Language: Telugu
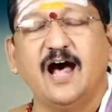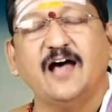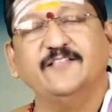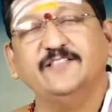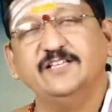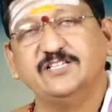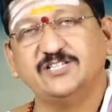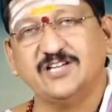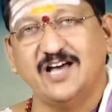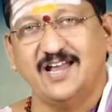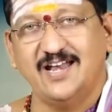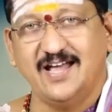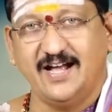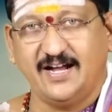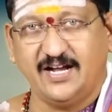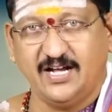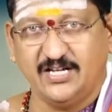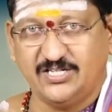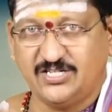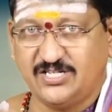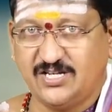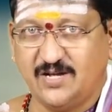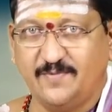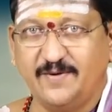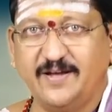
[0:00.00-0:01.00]
అది చాలా
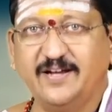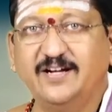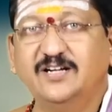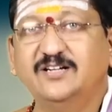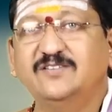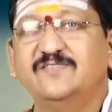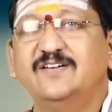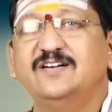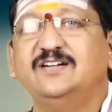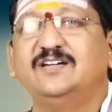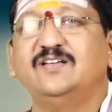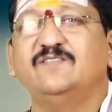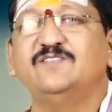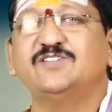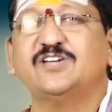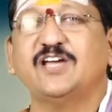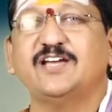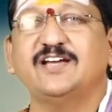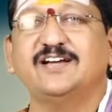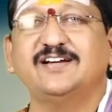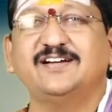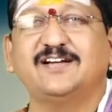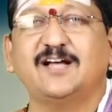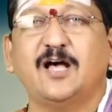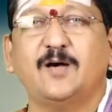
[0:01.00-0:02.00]
కష్టమైనటువంటి
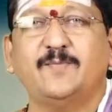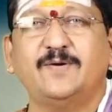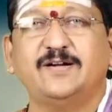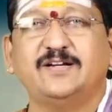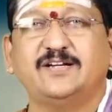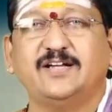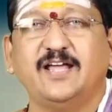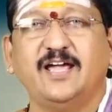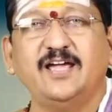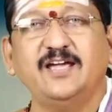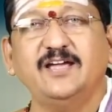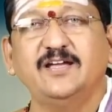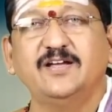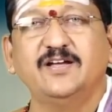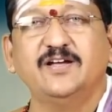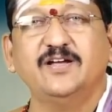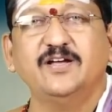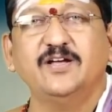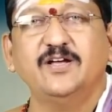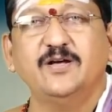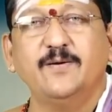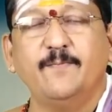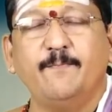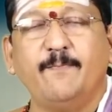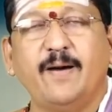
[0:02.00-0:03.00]
విషయం కాబట్టి
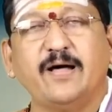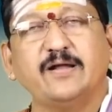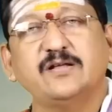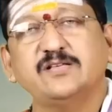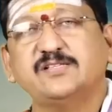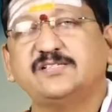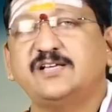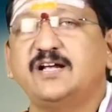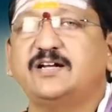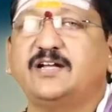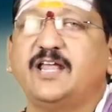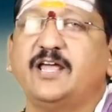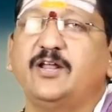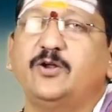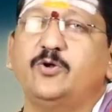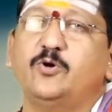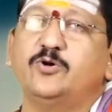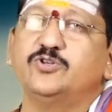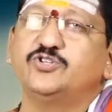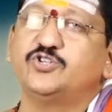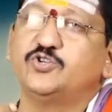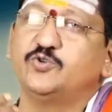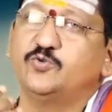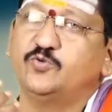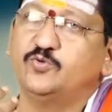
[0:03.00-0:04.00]
మరుసటి
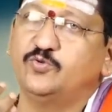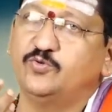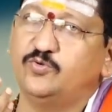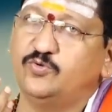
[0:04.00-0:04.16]
రోజు